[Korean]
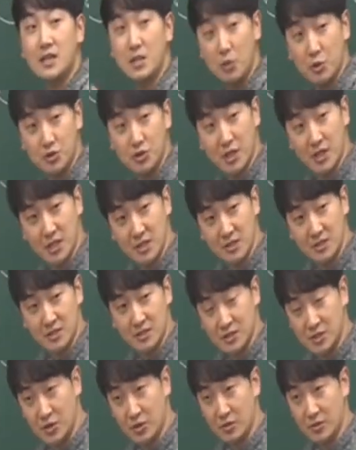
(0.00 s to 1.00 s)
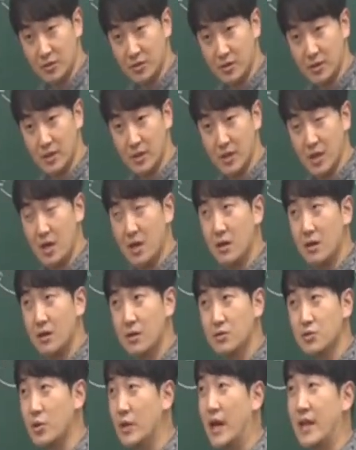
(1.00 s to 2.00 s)
키워 써야 되는 능력.
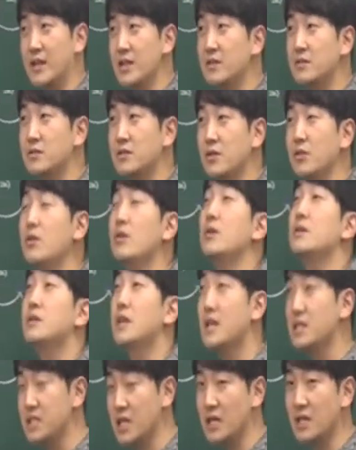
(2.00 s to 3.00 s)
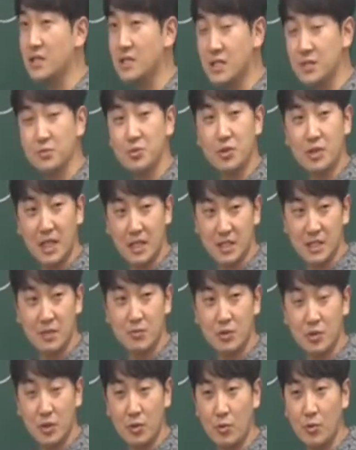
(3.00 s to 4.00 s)
전 안 했는데요? 괜찮아. 지금부터 다시
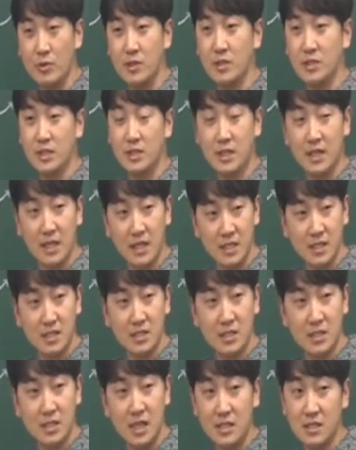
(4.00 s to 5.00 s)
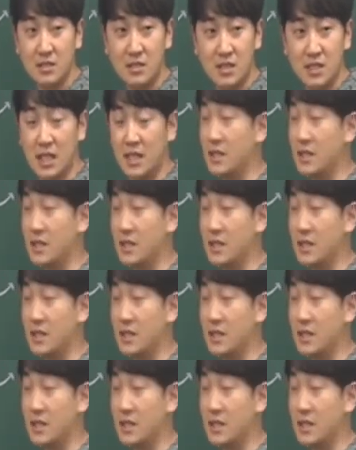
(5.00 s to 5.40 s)
하면 돼. 고1이니까. 괜찮지. 아직 늦지